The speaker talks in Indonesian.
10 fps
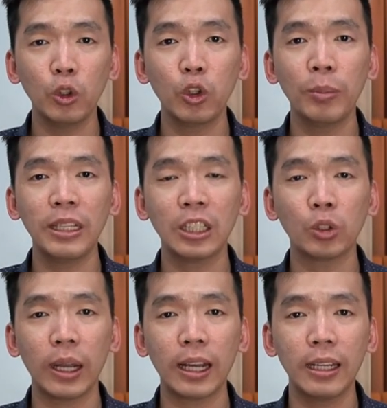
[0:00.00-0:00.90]
untuk
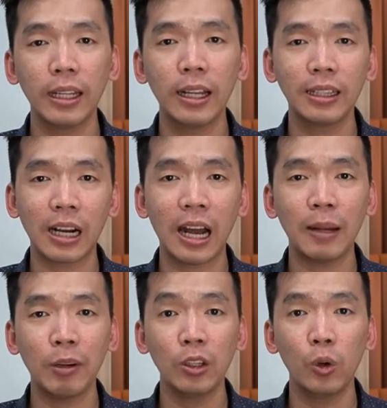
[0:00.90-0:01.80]
menyesuaikan diri
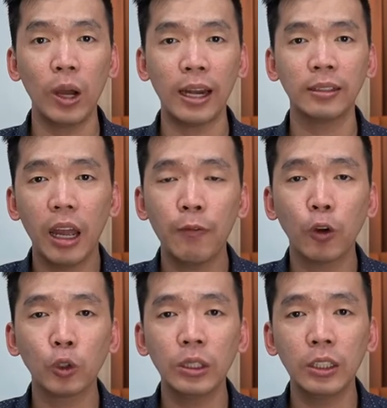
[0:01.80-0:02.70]
terhadap lingkungan.
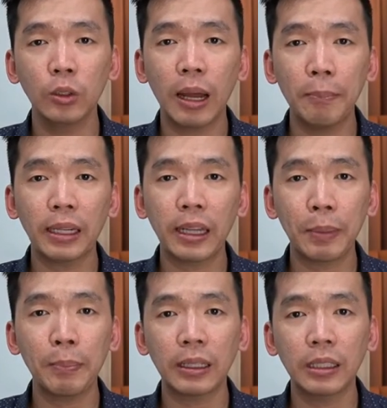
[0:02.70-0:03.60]
Evolusi itu lambat
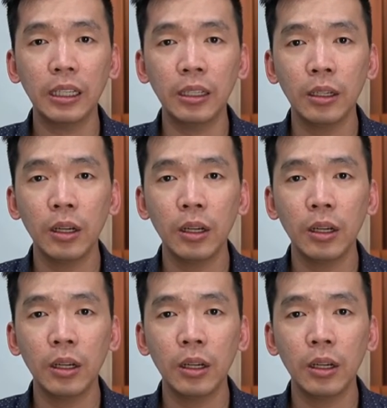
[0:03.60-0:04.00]
tapi pasti.